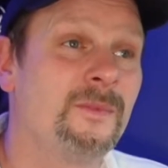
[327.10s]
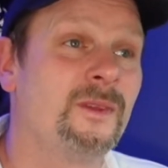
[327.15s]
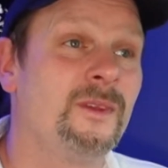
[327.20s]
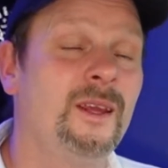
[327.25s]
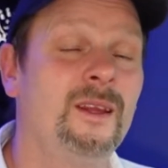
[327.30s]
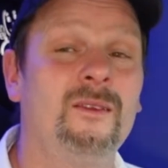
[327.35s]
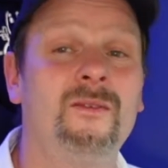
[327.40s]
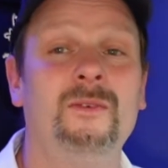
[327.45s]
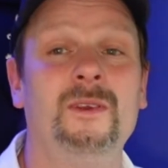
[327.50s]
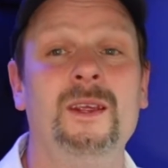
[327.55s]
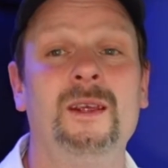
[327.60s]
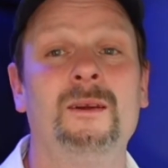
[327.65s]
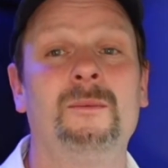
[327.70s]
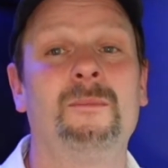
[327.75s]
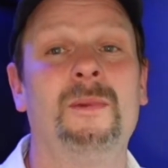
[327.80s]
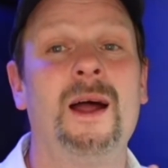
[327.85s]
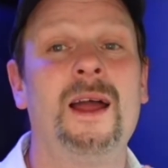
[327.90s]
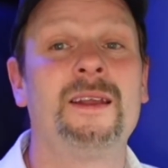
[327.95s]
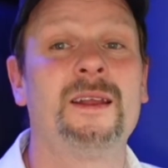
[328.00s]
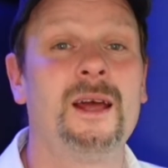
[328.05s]
Deswegen
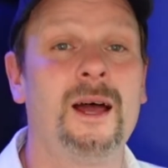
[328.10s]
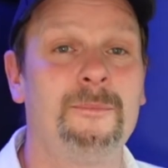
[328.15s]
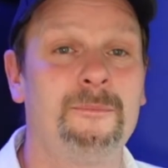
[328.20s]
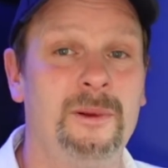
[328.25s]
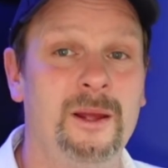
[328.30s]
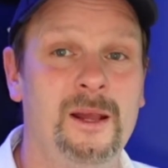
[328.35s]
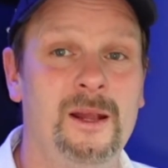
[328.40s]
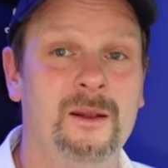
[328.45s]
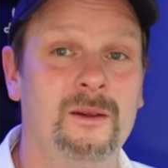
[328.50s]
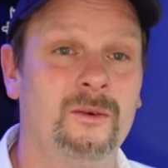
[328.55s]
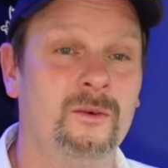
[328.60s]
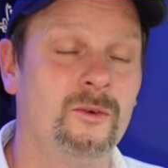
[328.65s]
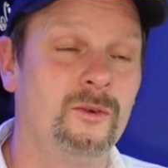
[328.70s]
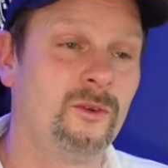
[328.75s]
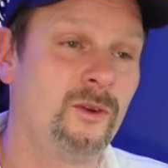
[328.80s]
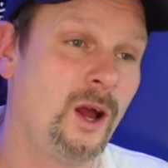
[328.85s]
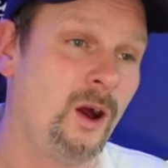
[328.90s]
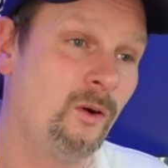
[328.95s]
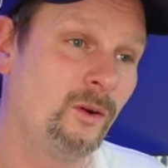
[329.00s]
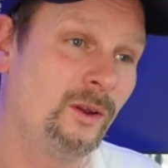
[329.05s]
mein Appell
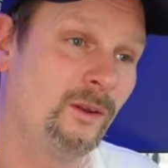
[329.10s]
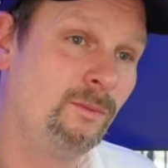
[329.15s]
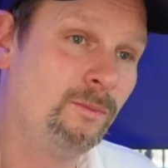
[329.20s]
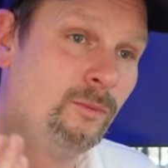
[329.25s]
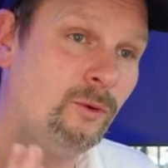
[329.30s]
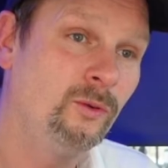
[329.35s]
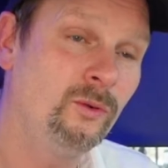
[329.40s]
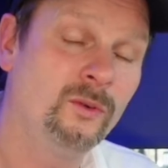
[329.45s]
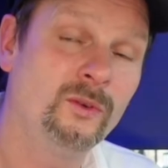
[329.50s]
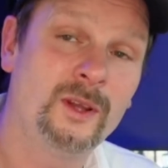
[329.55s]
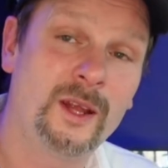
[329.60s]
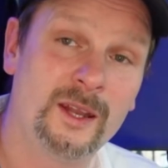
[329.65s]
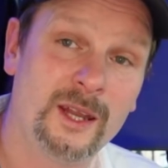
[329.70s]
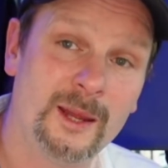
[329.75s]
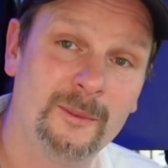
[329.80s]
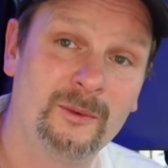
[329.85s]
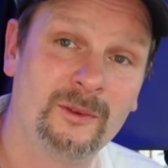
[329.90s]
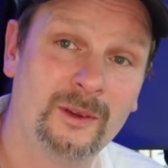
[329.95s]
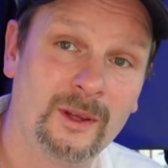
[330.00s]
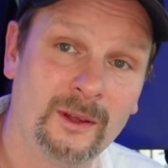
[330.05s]
und auch des
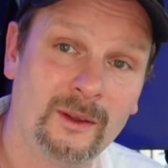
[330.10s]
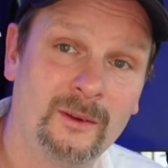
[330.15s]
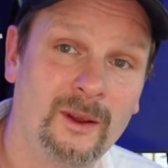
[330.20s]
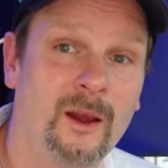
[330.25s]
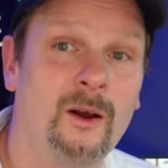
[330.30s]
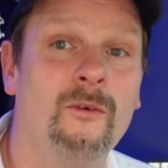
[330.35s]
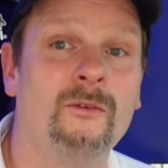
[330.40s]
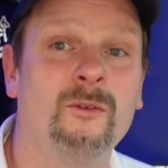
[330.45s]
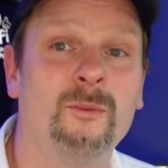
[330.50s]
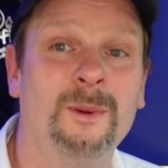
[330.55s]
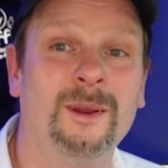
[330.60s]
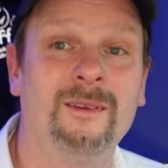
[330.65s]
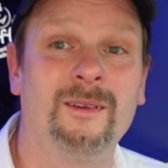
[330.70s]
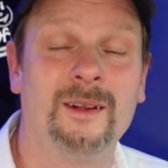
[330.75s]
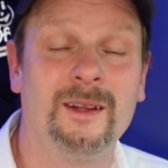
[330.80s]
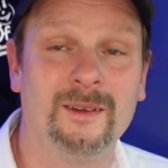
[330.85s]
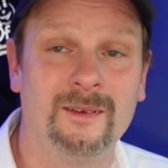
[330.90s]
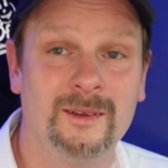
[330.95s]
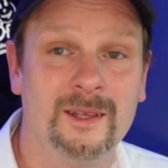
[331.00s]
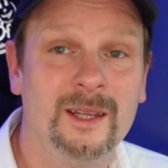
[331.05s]
Busunternehmens, die darauf
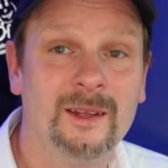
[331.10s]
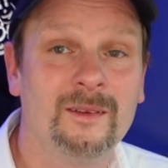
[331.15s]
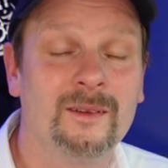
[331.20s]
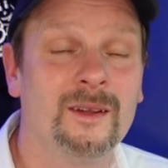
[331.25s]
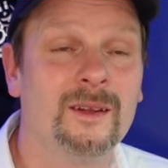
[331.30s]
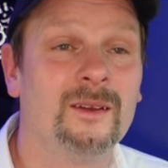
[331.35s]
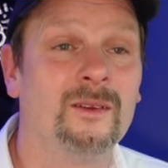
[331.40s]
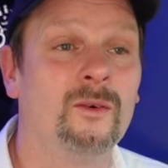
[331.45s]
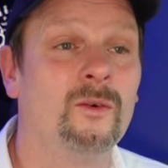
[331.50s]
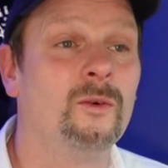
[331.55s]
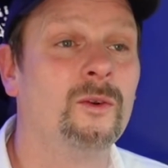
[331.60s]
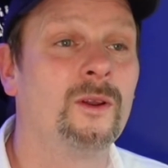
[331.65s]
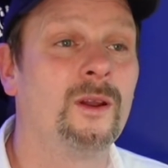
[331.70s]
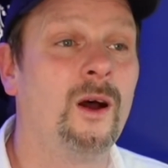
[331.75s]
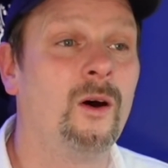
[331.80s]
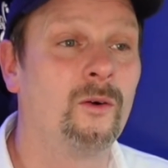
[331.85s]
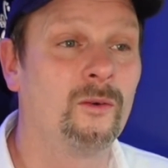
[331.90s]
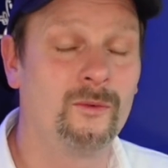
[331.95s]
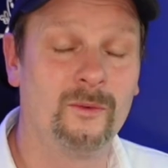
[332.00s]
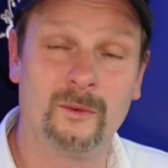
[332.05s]
spezialisiert sind und
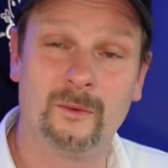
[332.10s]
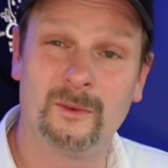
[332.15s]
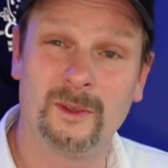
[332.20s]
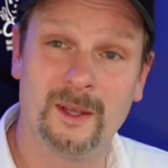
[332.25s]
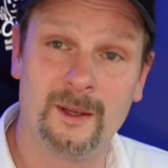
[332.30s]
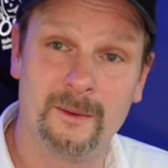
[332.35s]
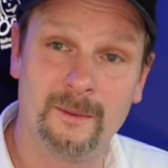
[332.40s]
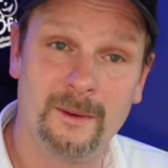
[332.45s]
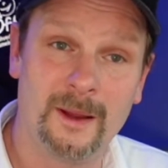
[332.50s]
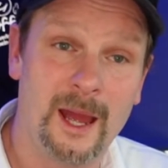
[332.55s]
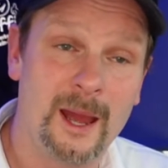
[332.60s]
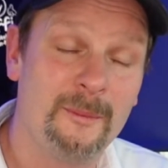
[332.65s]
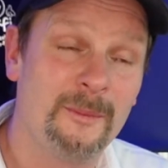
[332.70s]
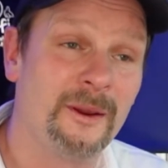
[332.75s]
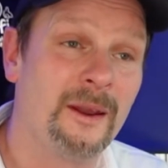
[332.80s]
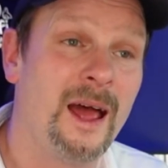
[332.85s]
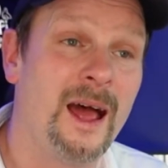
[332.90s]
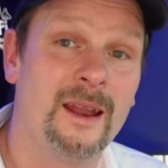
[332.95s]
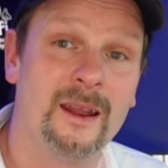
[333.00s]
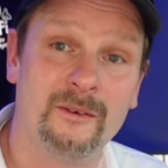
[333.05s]
auch im
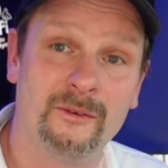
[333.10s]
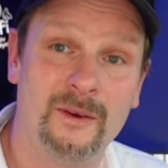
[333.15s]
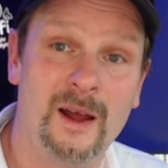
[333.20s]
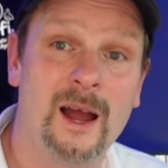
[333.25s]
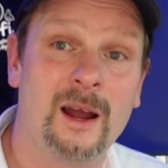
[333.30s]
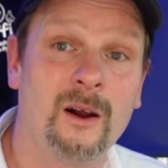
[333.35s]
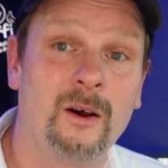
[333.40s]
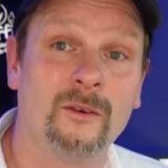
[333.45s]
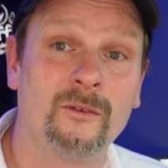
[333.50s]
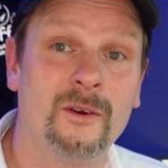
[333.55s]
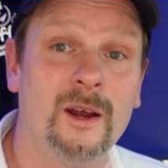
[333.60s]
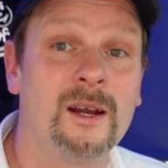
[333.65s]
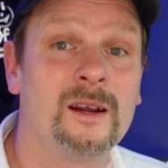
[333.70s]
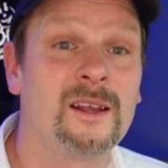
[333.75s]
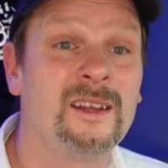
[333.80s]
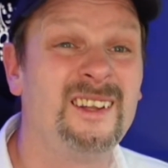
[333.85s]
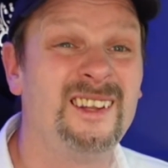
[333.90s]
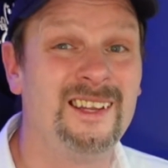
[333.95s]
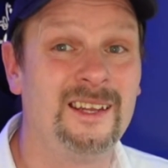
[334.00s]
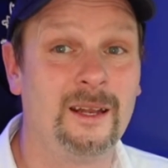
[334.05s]
Namen aller Fahrer und
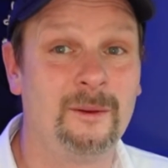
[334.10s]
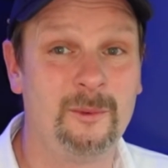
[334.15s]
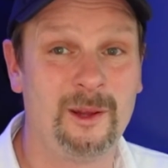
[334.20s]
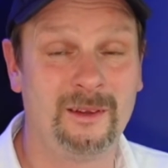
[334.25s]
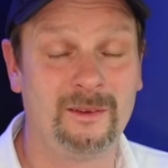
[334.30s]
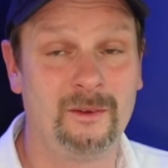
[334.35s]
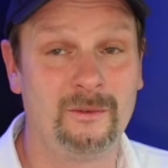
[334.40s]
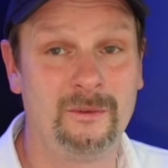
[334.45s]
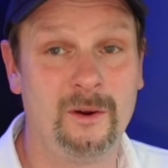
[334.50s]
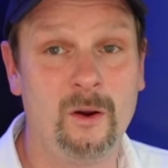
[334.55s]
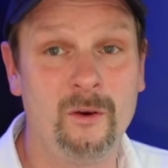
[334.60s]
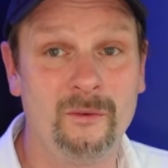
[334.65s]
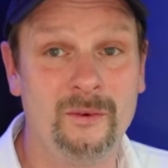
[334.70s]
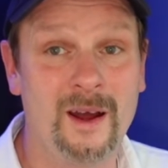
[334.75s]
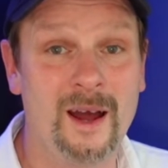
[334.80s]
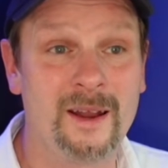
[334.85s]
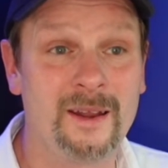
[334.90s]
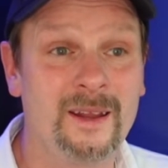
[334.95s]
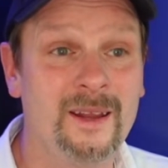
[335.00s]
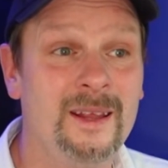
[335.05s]
Fahrerinnen, die dem SEV
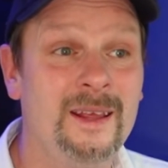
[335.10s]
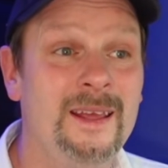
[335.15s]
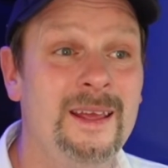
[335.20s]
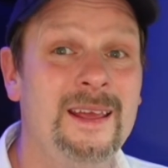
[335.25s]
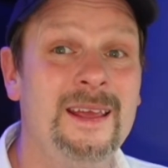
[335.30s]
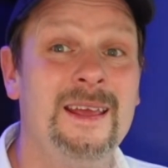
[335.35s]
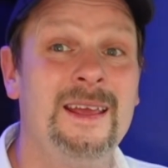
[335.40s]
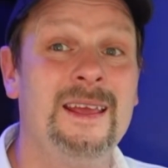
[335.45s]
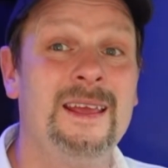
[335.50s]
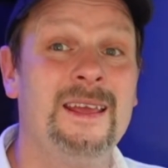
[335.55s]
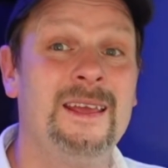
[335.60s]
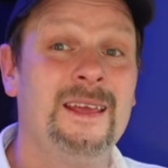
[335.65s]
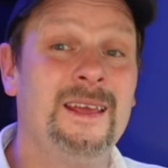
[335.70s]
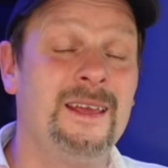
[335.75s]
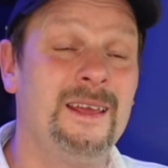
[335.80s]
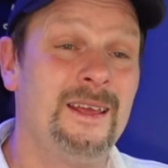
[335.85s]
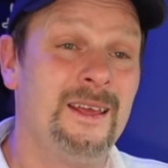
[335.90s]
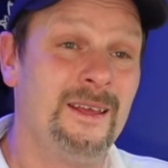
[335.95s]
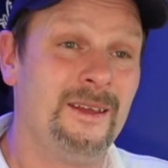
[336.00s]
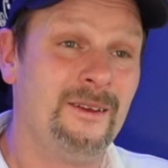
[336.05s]
fahren,
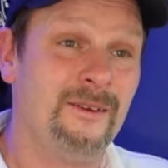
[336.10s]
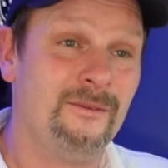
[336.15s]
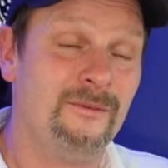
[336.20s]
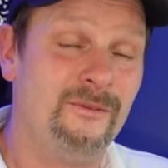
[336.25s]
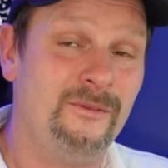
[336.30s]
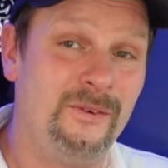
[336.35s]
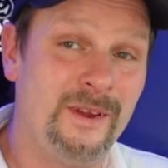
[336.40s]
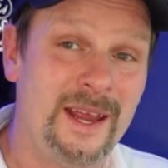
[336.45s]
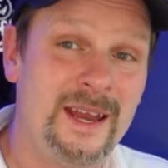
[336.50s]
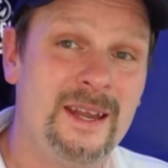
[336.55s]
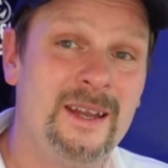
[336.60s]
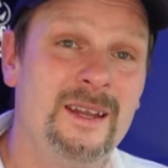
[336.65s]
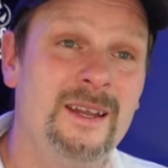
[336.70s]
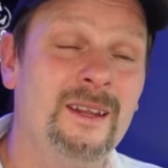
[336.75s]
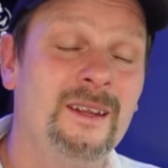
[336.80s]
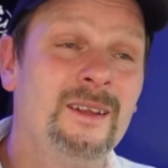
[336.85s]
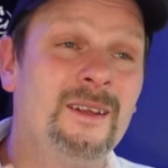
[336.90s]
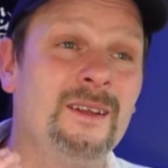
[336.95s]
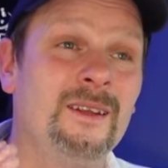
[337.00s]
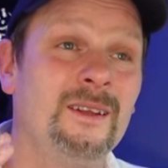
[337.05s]
wenn
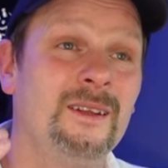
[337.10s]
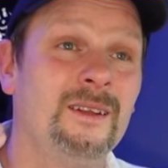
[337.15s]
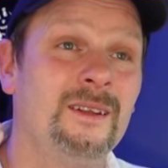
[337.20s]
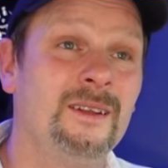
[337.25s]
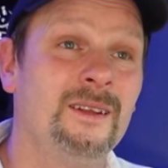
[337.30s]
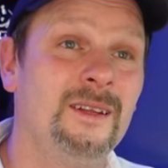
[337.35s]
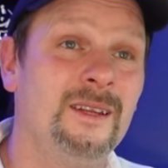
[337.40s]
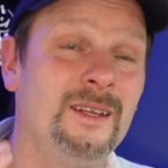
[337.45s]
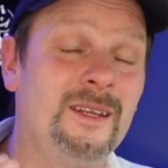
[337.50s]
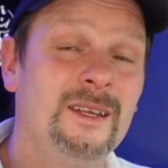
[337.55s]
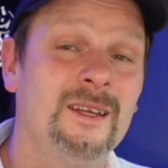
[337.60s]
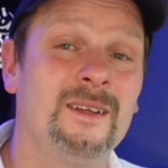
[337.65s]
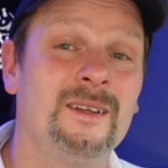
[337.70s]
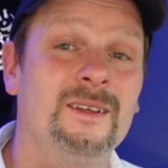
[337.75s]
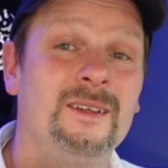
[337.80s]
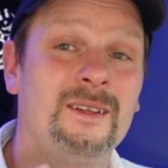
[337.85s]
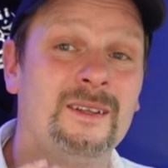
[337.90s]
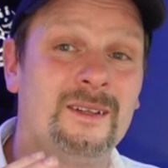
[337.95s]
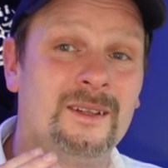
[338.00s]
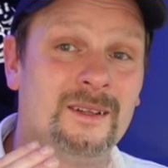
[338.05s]
ihr
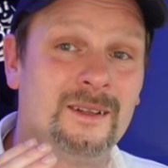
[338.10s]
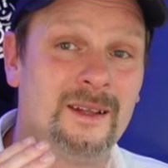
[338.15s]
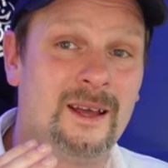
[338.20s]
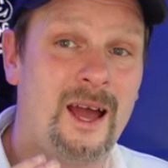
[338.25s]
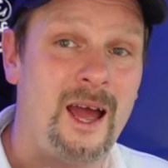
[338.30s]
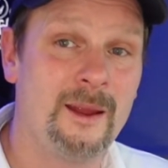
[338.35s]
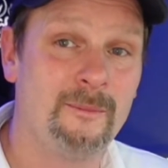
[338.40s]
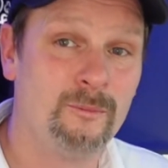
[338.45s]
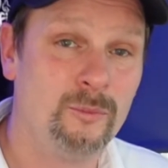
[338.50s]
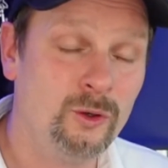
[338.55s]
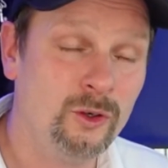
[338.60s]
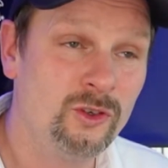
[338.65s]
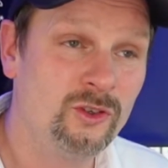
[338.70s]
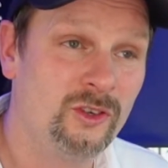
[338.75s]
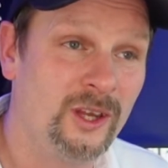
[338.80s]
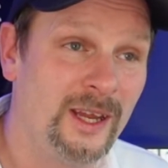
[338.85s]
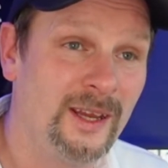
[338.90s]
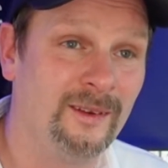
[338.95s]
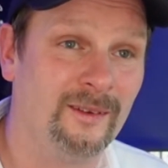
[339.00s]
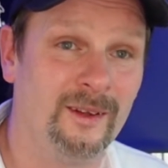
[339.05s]
da einen Bus
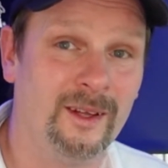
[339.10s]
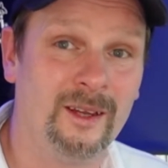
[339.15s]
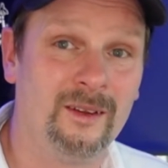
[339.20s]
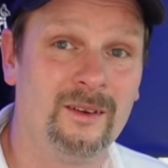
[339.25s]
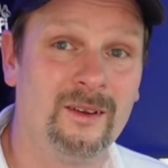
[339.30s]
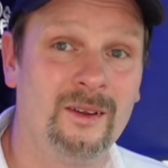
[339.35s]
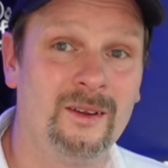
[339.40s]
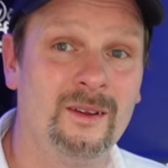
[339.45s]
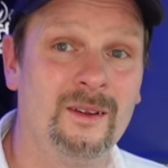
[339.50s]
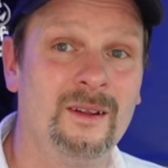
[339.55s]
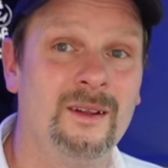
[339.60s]
stehen seht,